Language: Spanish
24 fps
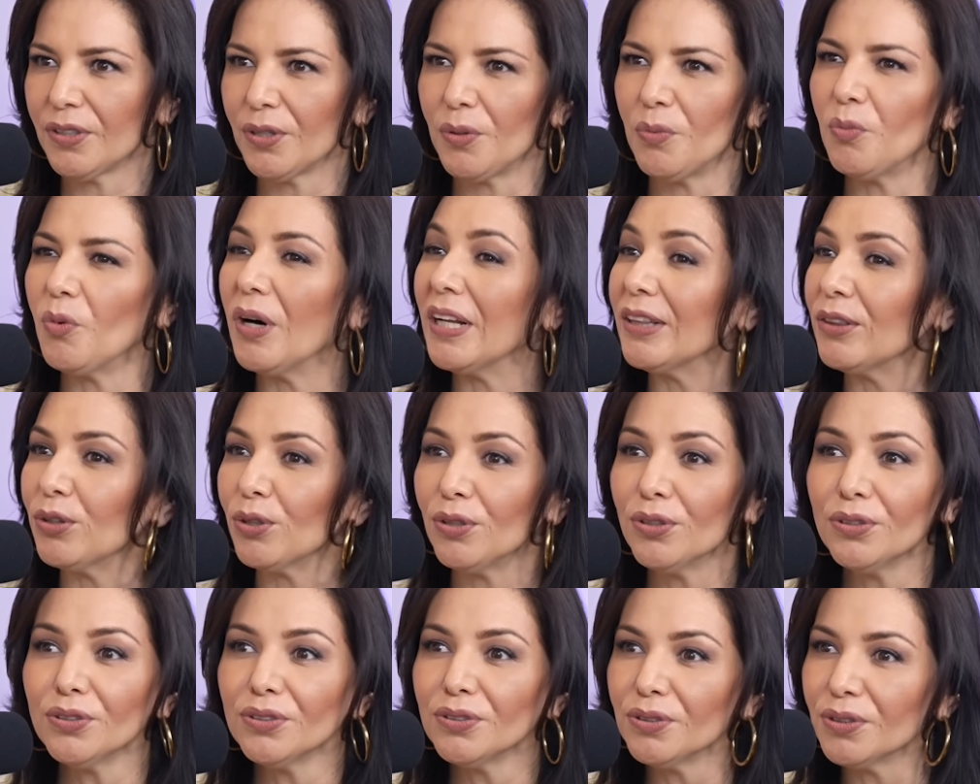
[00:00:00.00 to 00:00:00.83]
como a
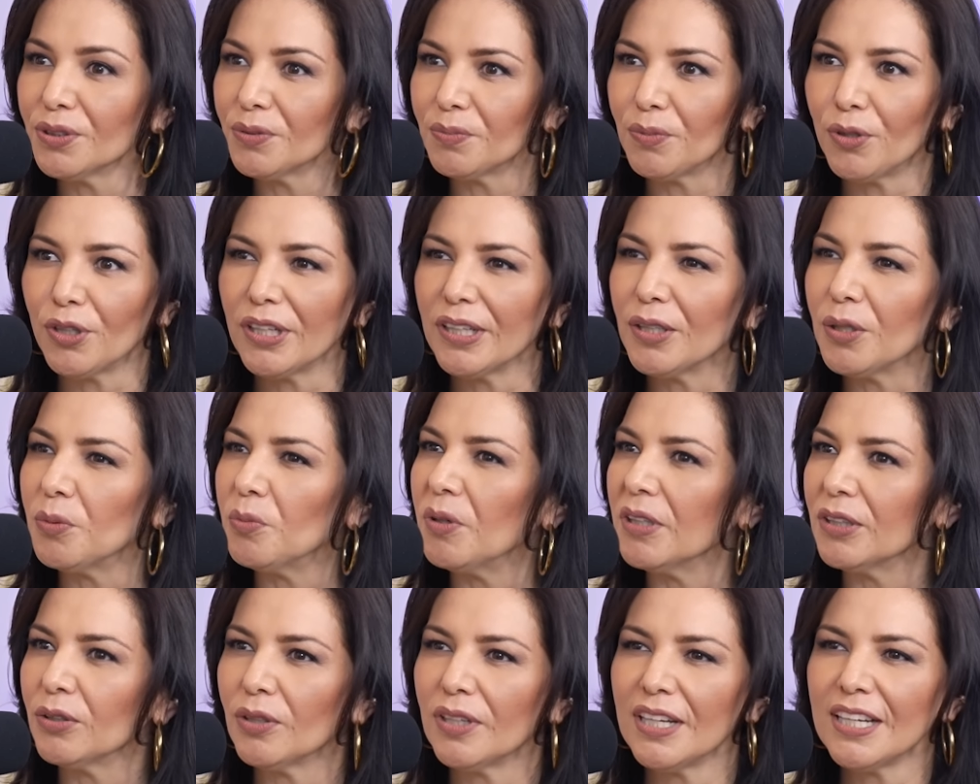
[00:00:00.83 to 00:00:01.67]
todos nos pone,
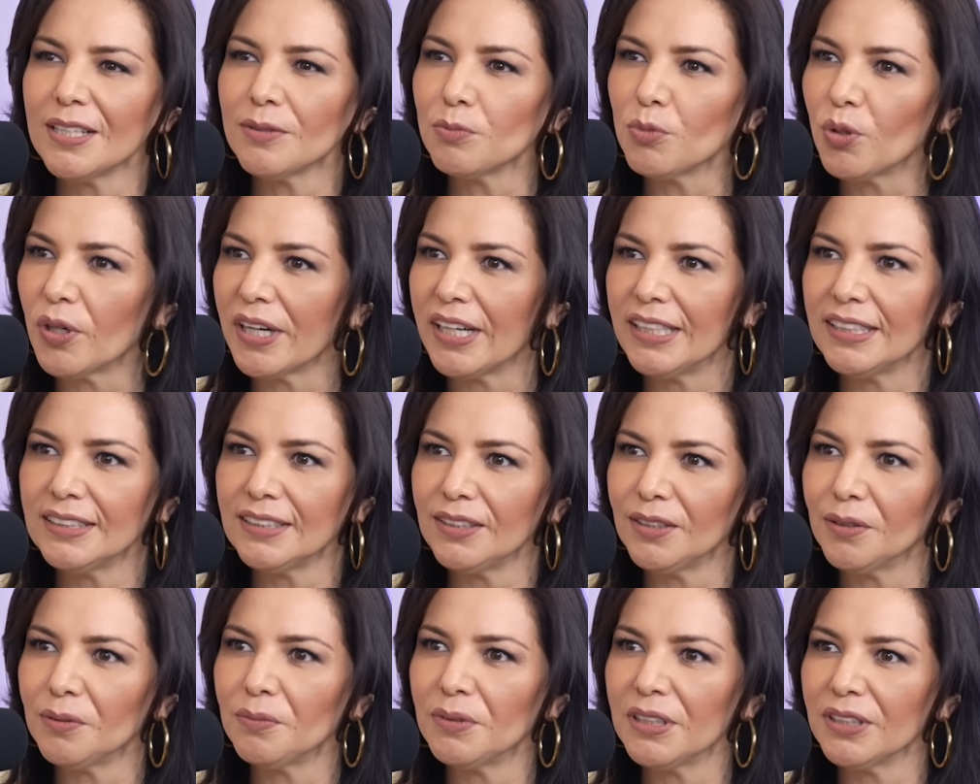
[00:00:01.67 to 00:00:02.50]
como a todas las mujeres
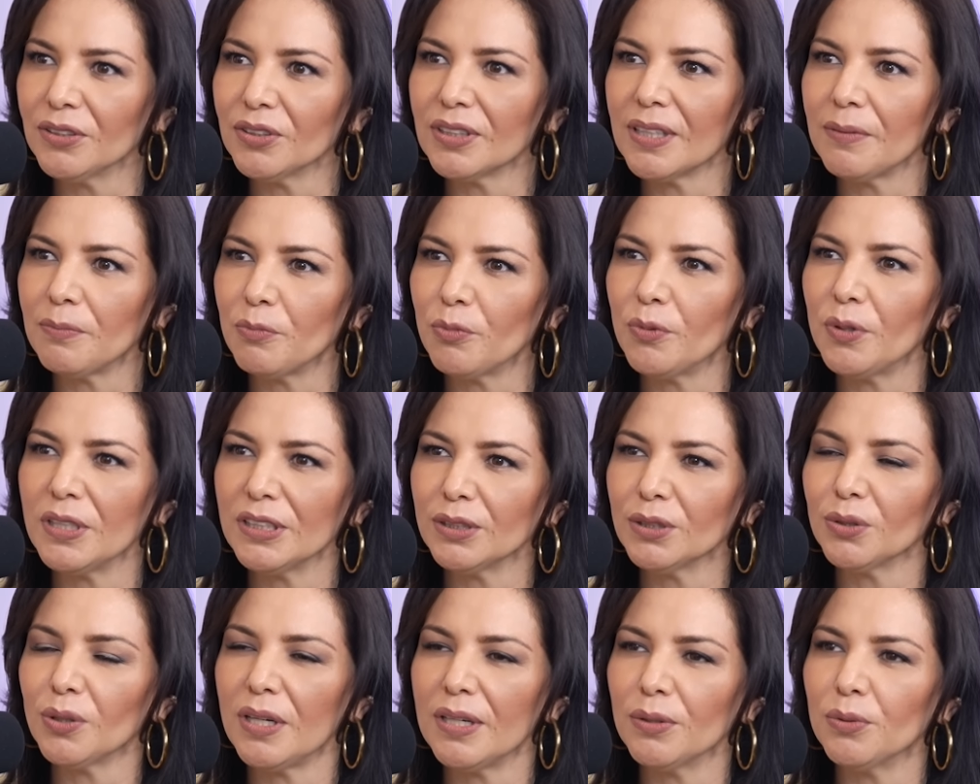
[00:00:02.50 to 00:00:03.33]
y hombres nos ha
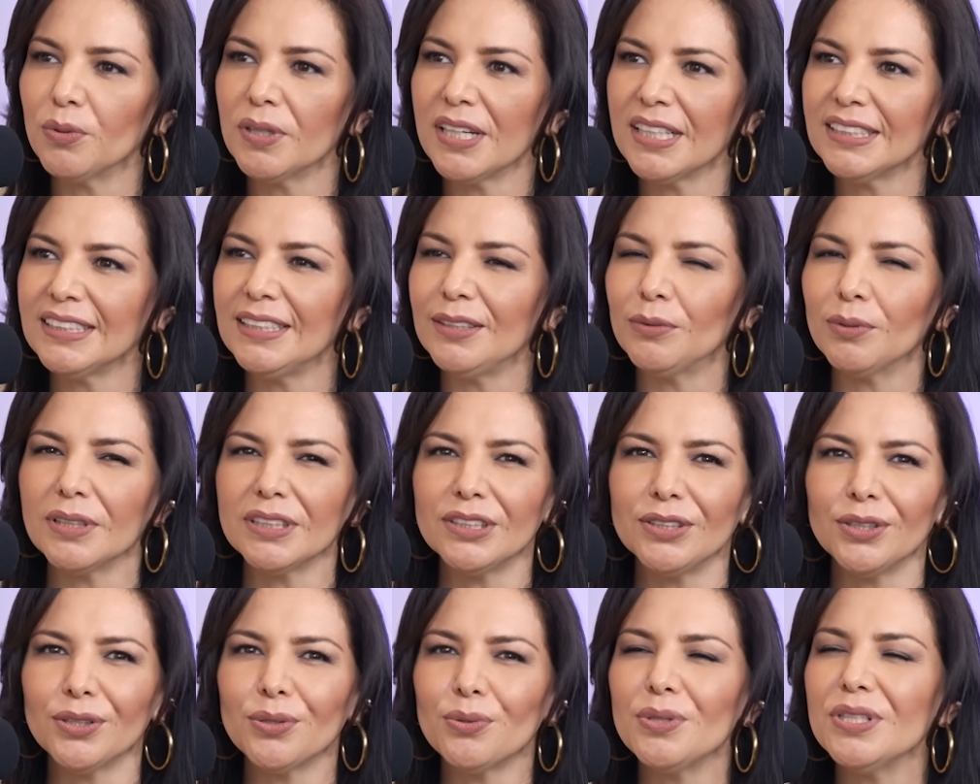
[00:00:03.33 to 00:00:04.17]
puesto alguna
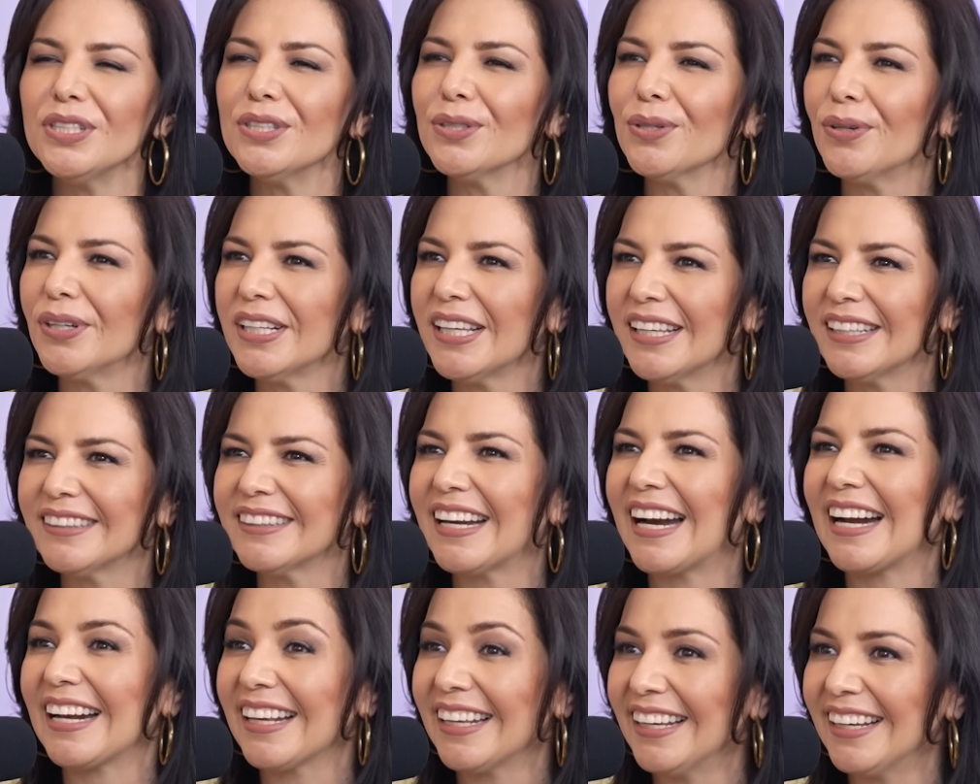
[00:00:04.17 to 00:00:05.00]
situación o historia
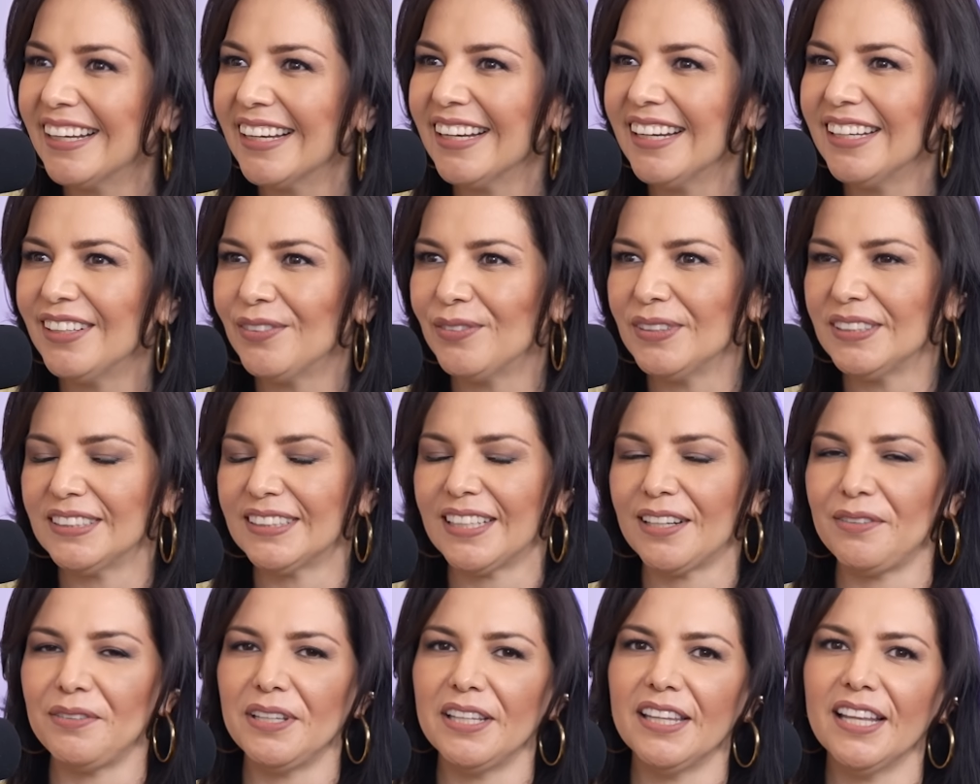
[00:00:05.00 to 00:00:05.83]
trágica en
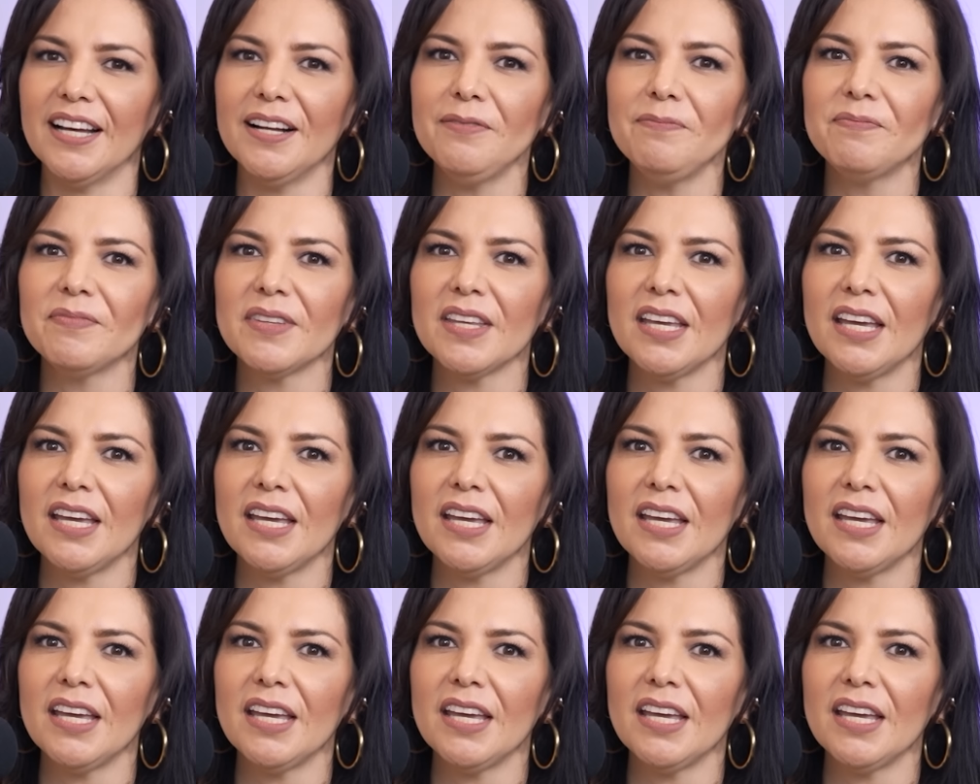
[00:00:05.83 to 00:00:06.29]
nuestra vida,